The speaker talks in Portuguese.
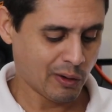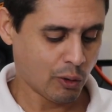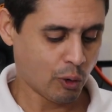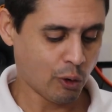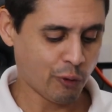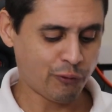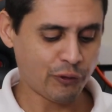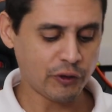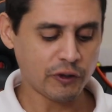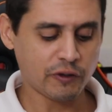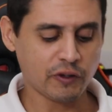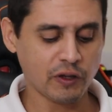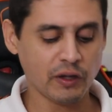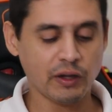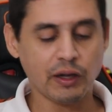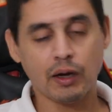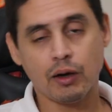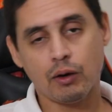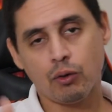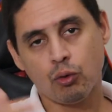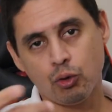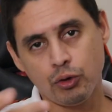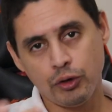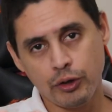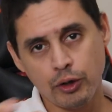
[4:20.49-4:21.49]

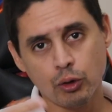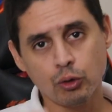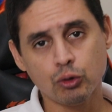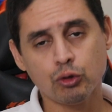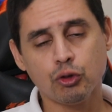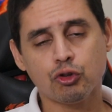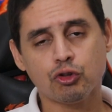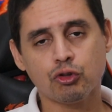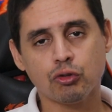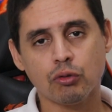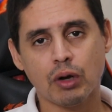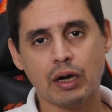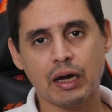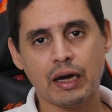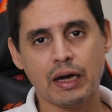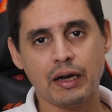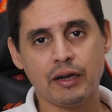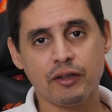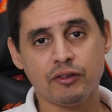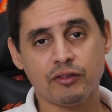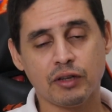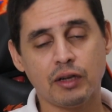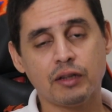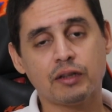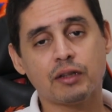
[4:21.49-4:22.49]
Oficina, o Nildo
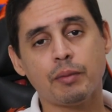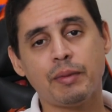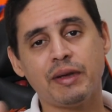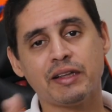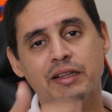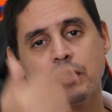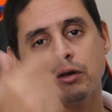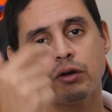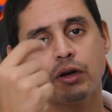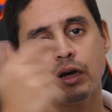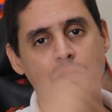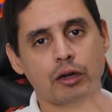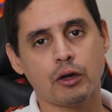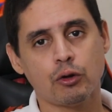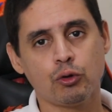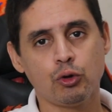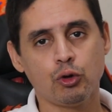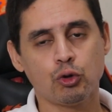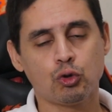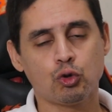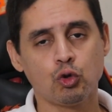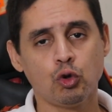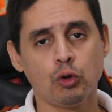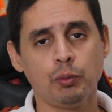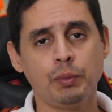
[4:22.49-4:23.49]
Soares, ele também tem canal no
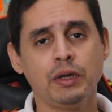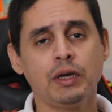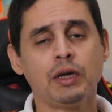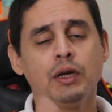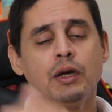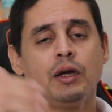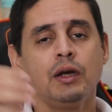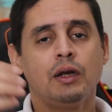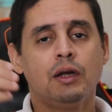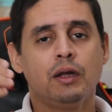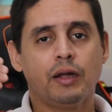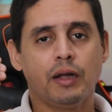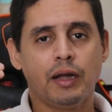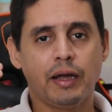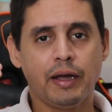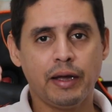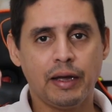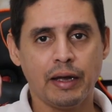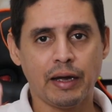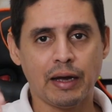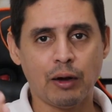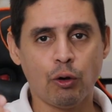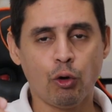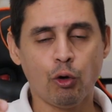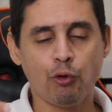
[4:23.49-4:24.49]
YouTube,
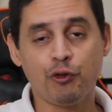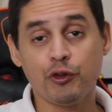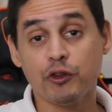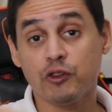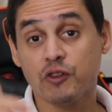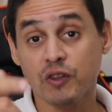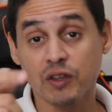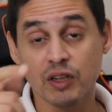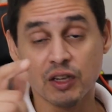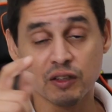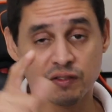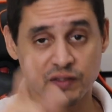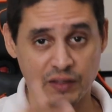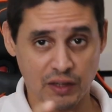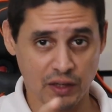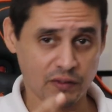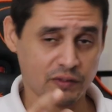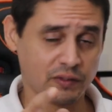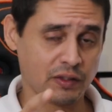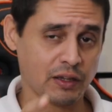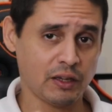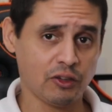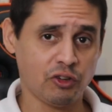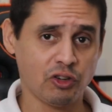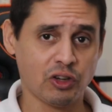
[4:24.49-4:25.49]
é, oficina sem
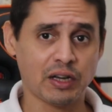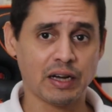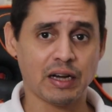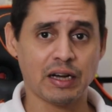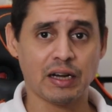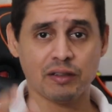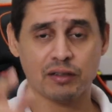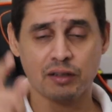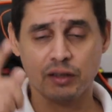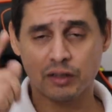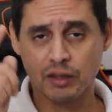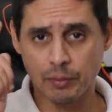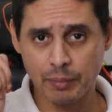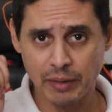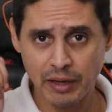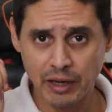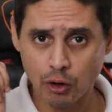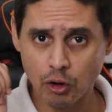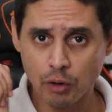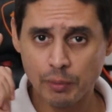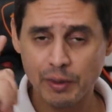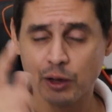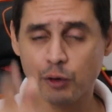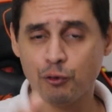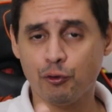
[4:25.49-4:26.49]
sair de casa, também
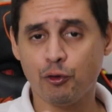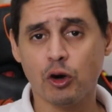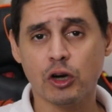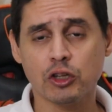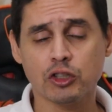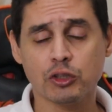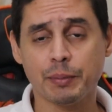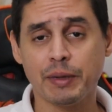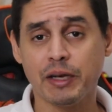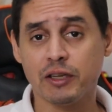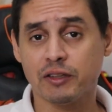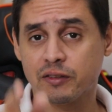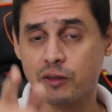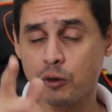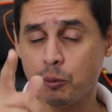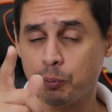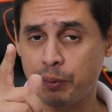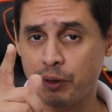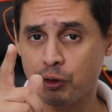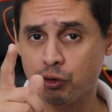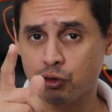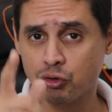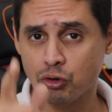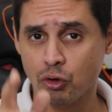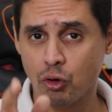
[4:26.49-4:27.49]
recomendo fortemente.
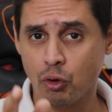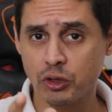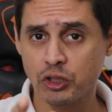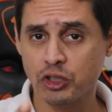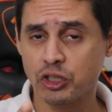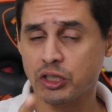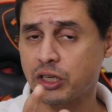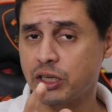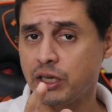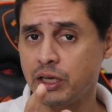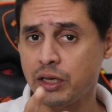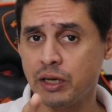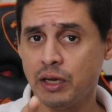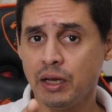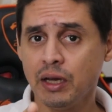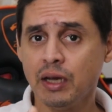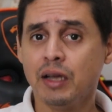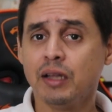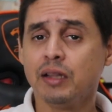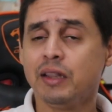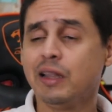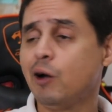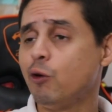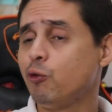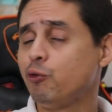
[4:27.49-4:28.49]
São pessoas que
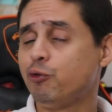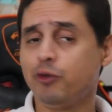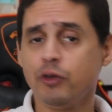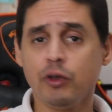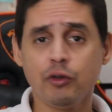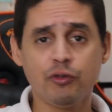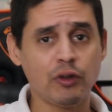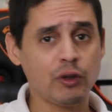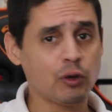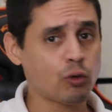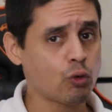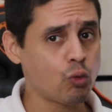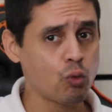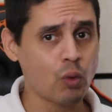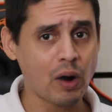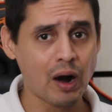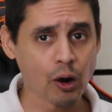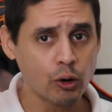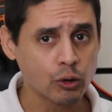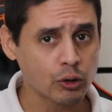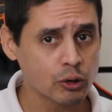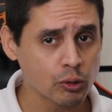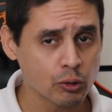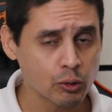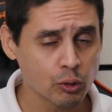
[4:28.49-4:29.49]
não vivem com
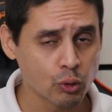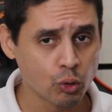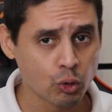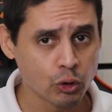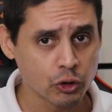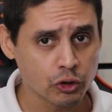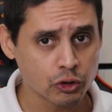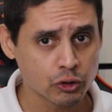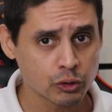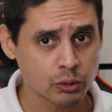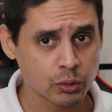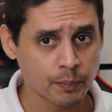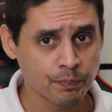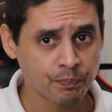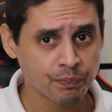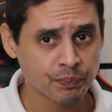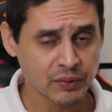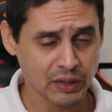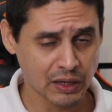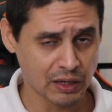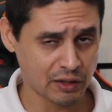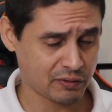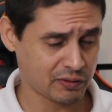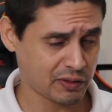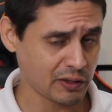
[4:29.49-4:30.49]
alto luxo,
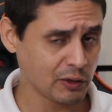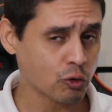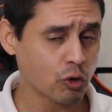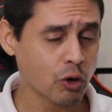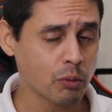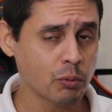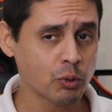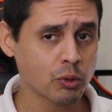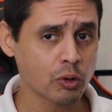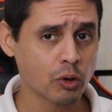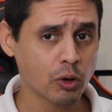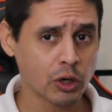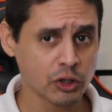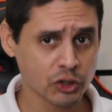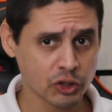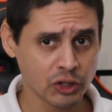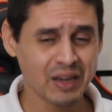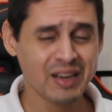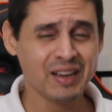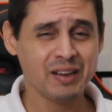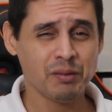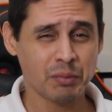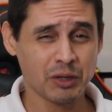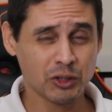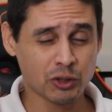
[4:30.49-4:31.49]
assim como
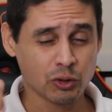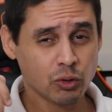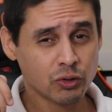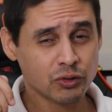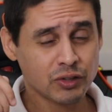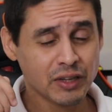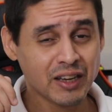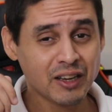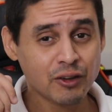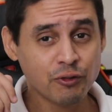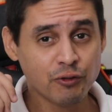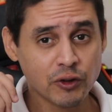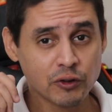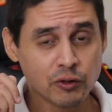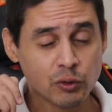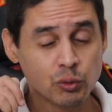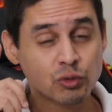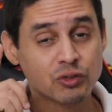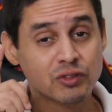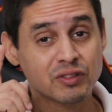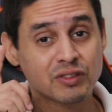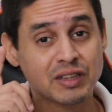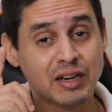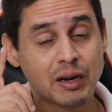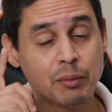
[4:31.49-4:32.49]
nós, mas conseguem fazer um
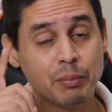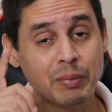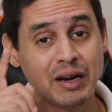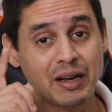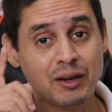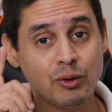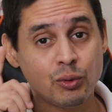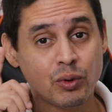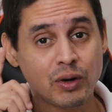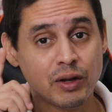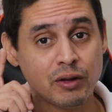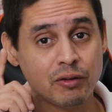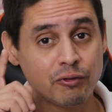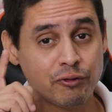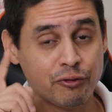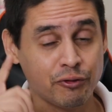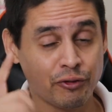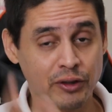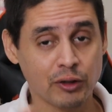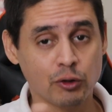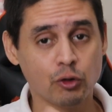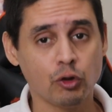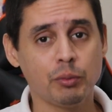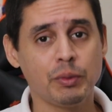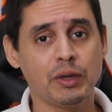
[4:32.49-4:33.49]
trabalho
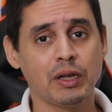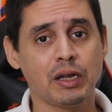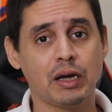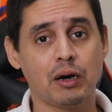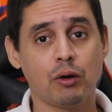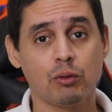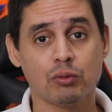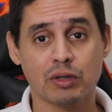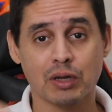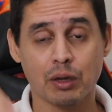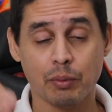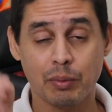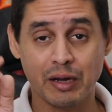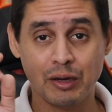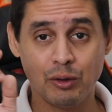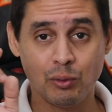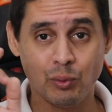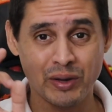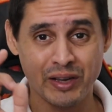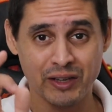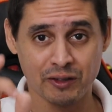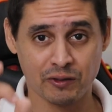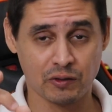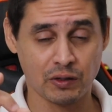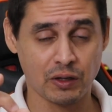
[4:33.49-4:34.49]
fenomenal, um
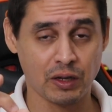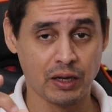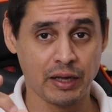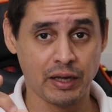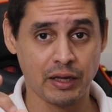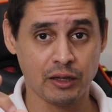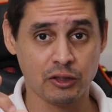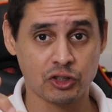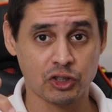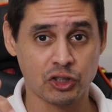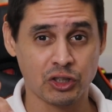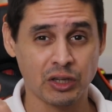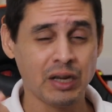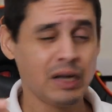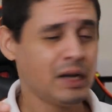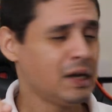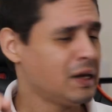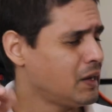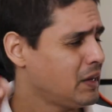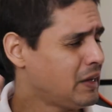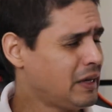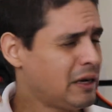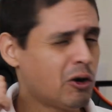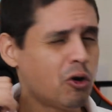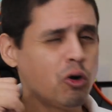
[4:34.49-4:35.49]
trabalho excelente.
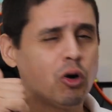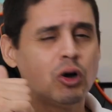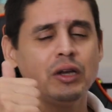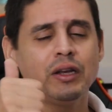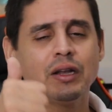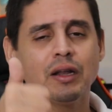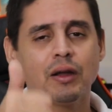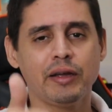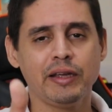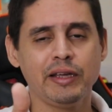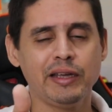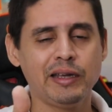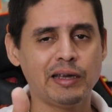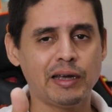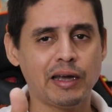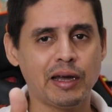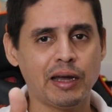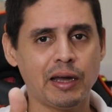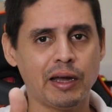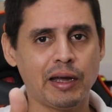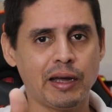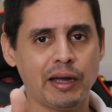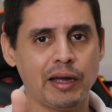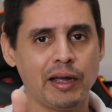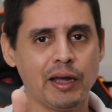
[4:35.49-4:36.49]
Enrolo, em,
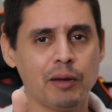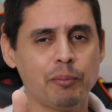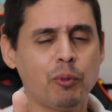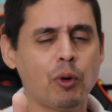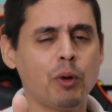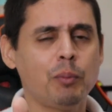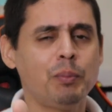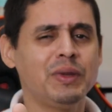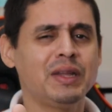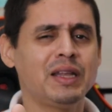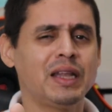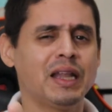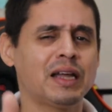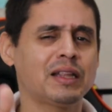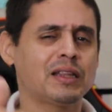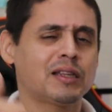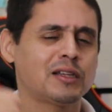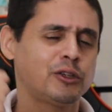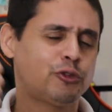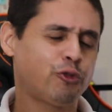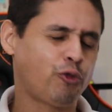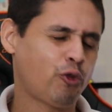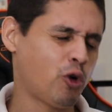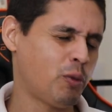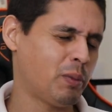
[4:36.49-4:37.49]
é, rebobinar
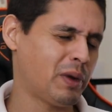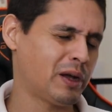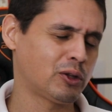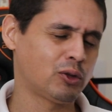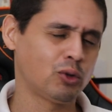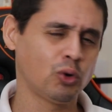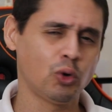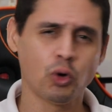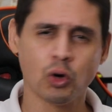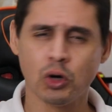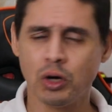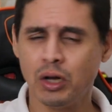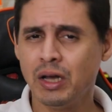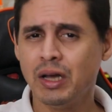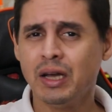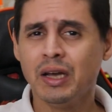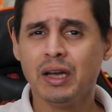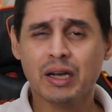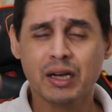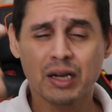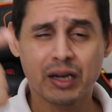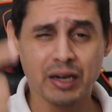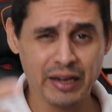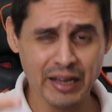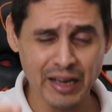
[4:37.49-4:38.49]
transformador,
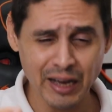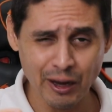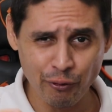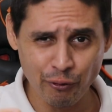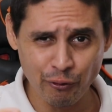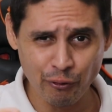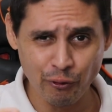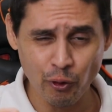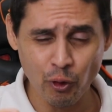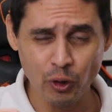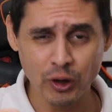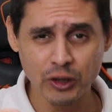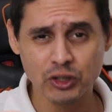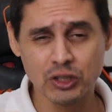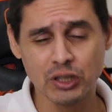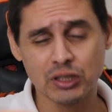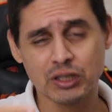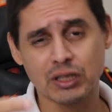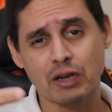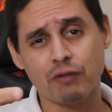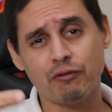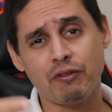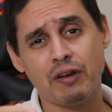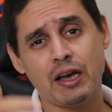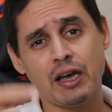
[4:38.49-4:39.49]
criar fonte
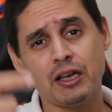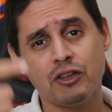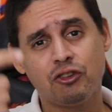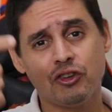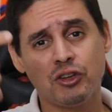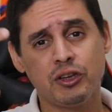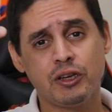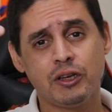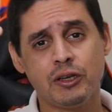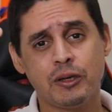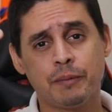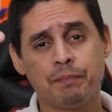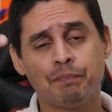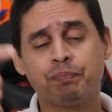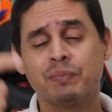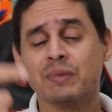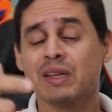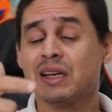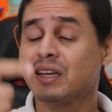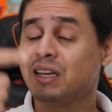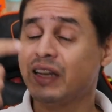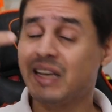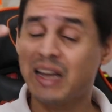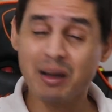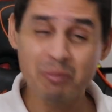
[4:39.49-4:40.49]
através de.
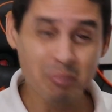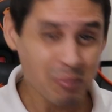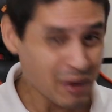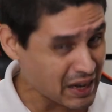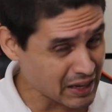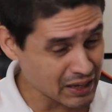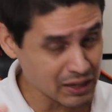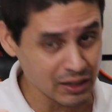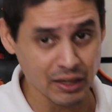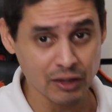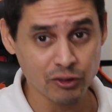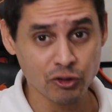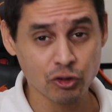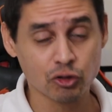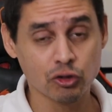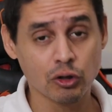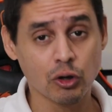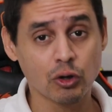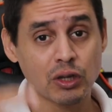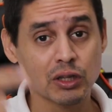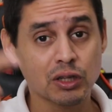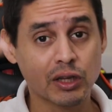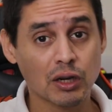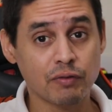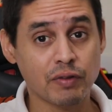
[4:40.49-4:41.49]
criar máquina de
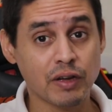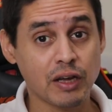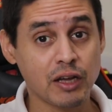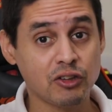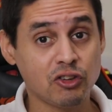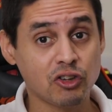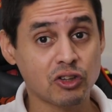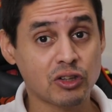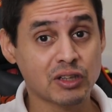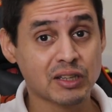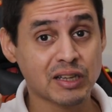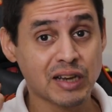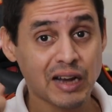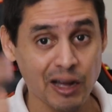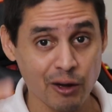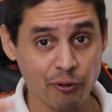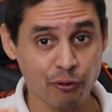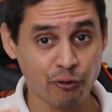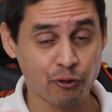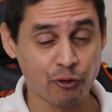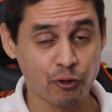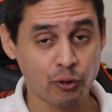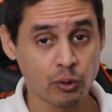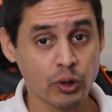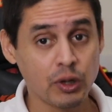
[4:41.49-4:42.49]
solda através de
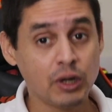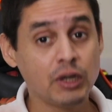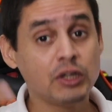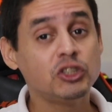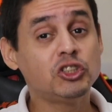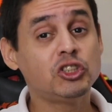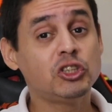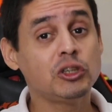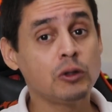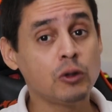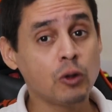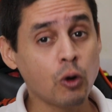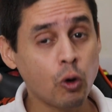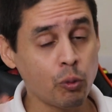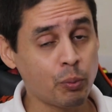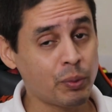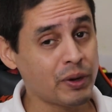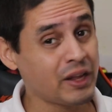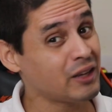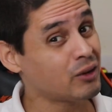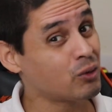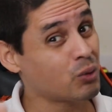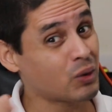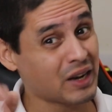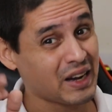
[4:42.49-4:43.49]
traf, de no
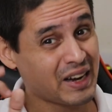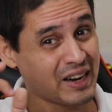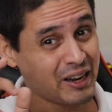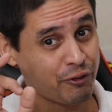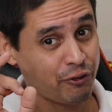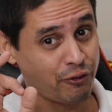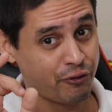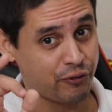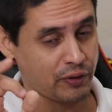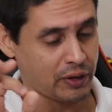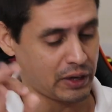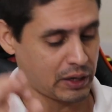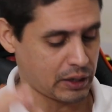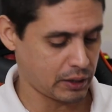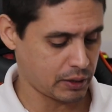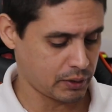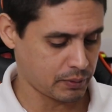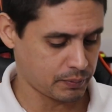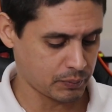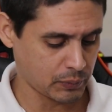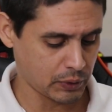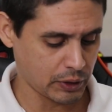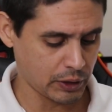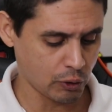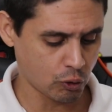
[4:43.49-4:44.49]
break, o cara é
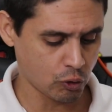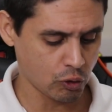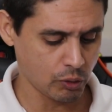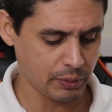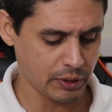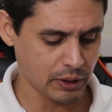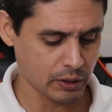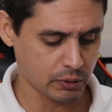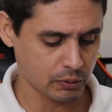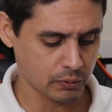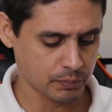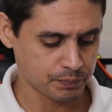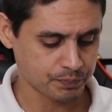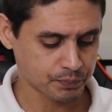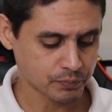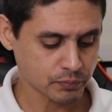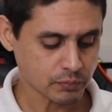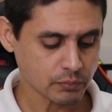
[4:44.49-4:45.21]
fera, recomendo.